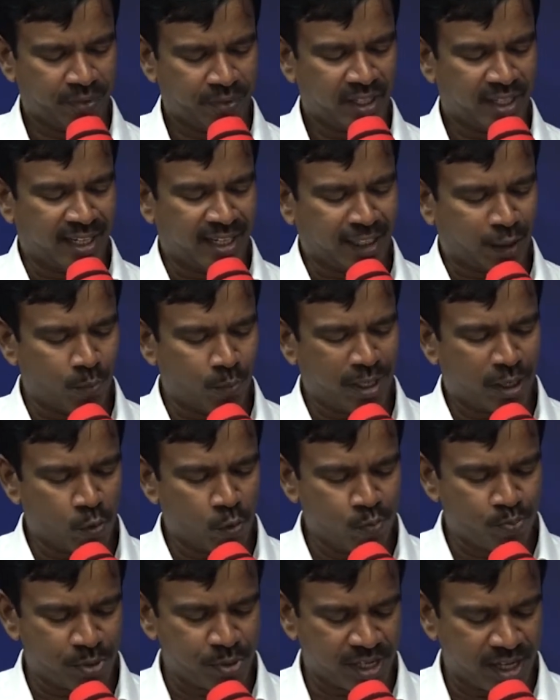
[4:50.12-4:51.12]
எனக்கு
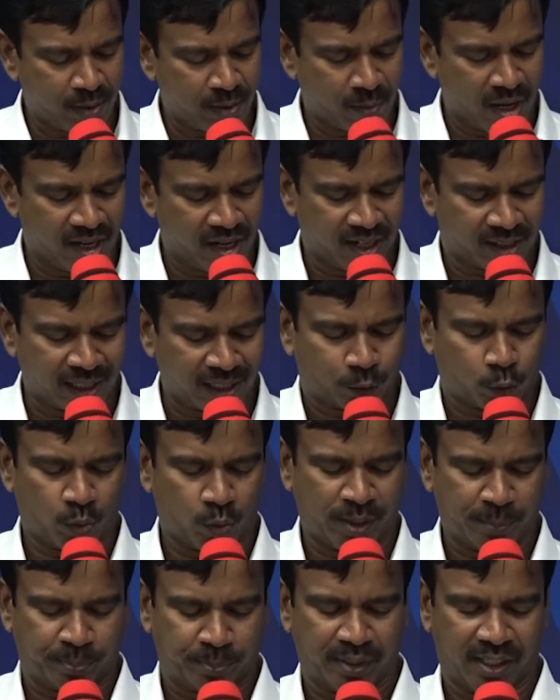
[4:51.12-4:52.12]
மிகவும் பிரியமான
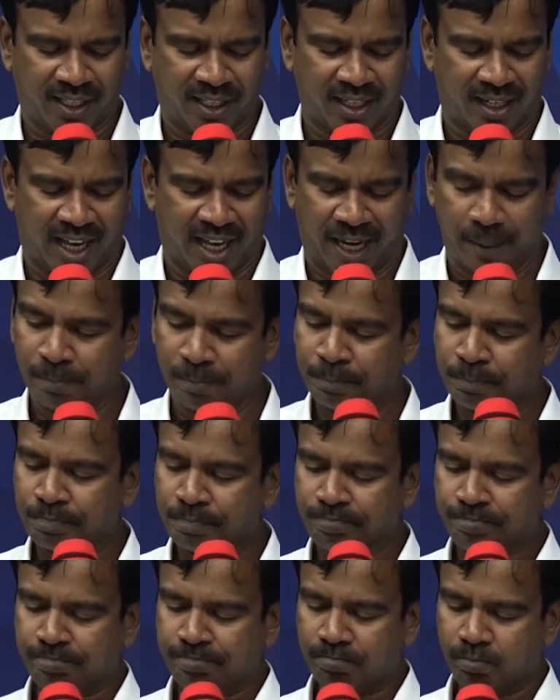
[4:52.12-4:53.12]
கத்துடைய பிள்ளைகளே
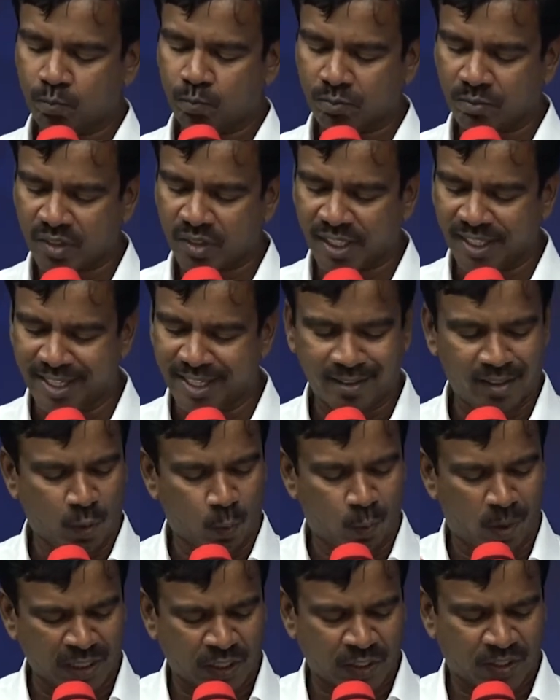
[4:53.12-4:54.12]
இந்த
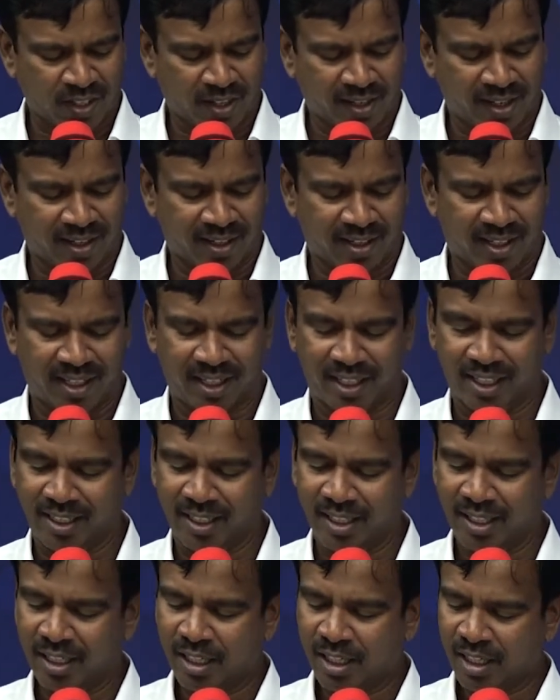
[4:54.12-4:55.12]
வசனங்கள்
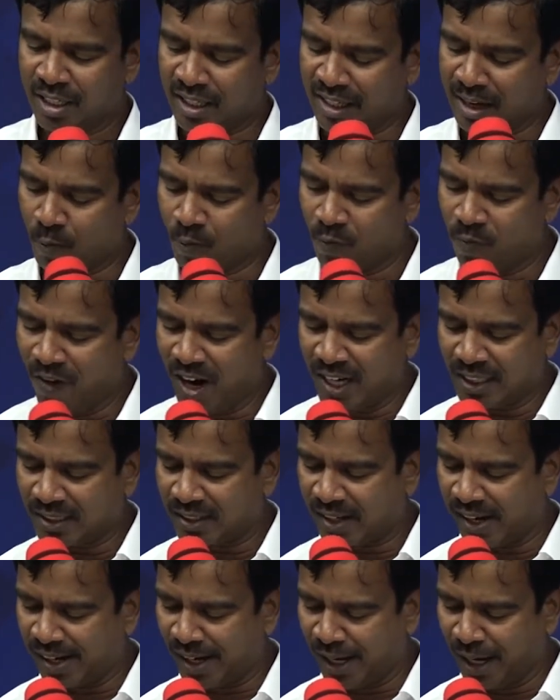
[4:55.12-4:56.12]
நம்
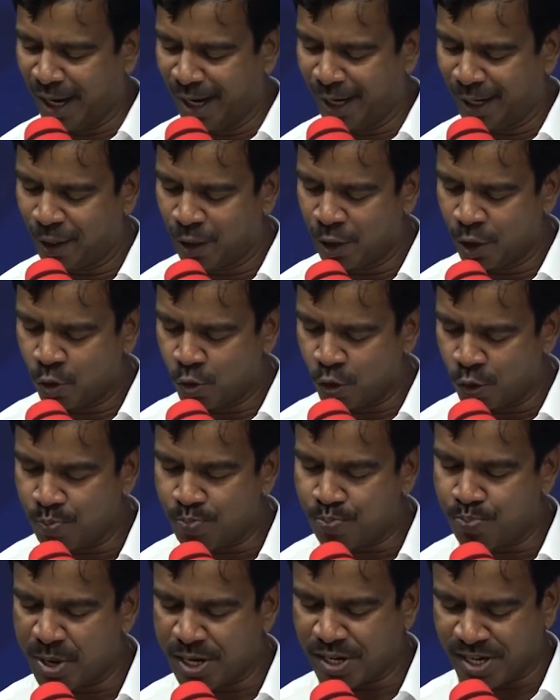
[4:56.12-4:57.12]
வாழ்க்கையிலே ஒரு
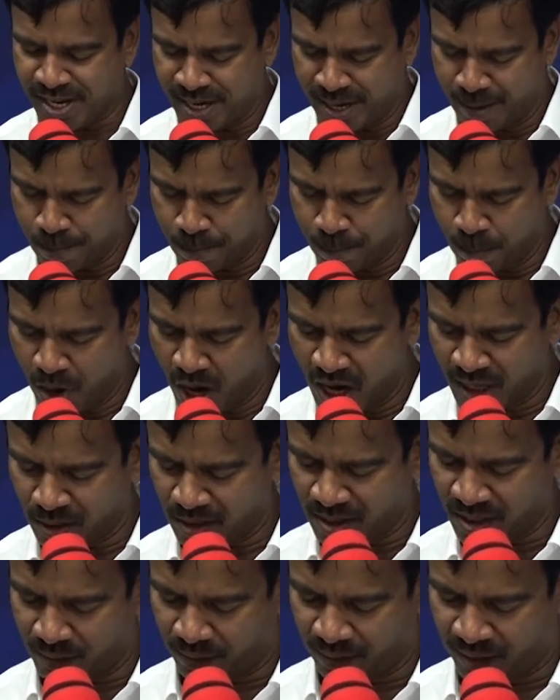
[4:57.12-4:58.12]
பெரிய
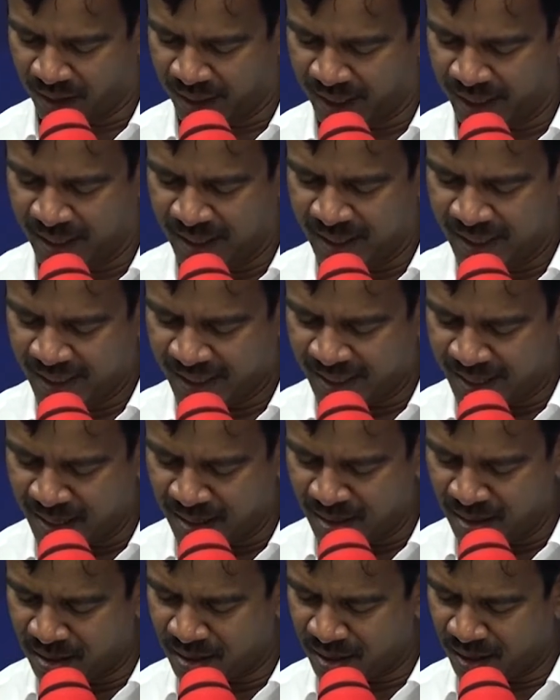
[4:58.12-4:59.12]
மாற்றத்தை
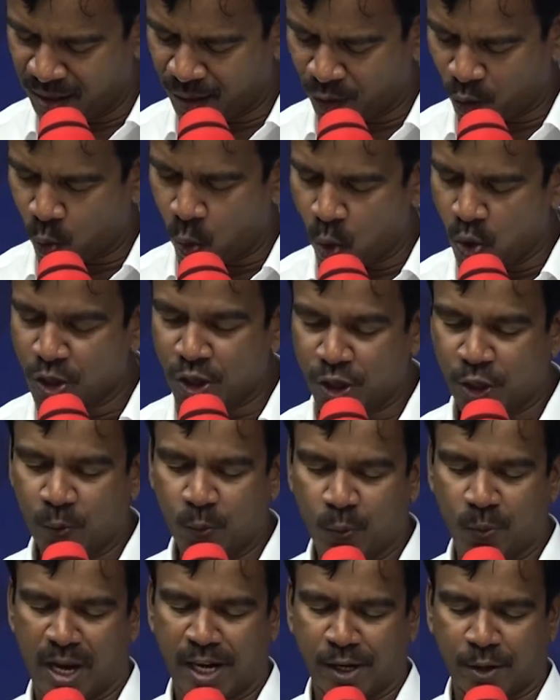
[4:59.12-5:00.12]
இன்று கொண்டு
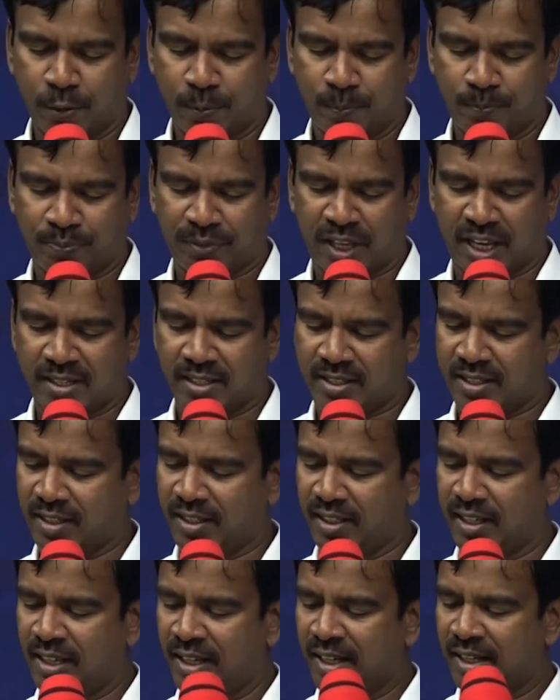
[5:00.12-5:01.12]
வரும் என்று
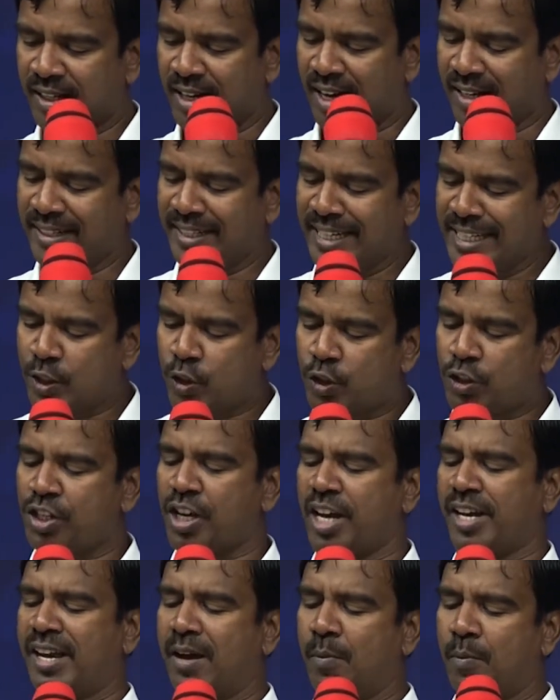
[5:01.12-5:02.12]
நான்
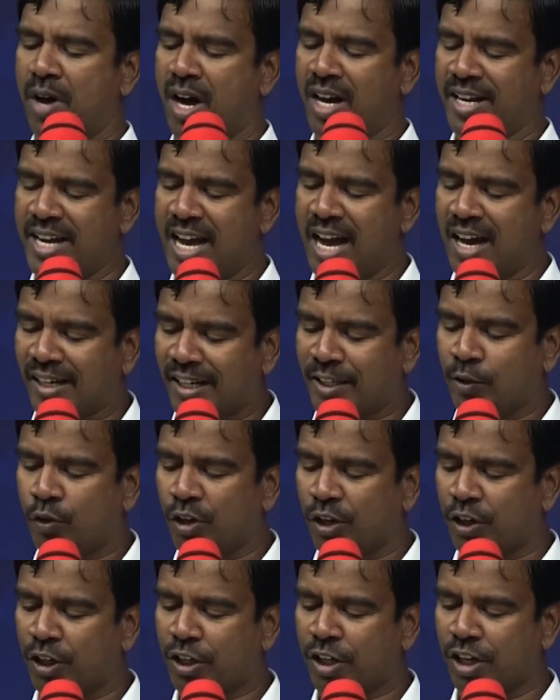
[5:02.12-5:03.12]
நிச்சயமாய்
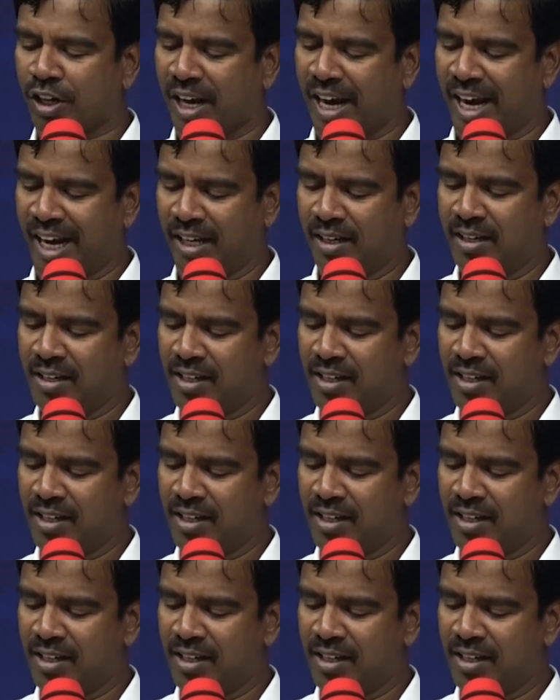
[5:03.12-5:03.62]
அறிந்திருக்கிறேன்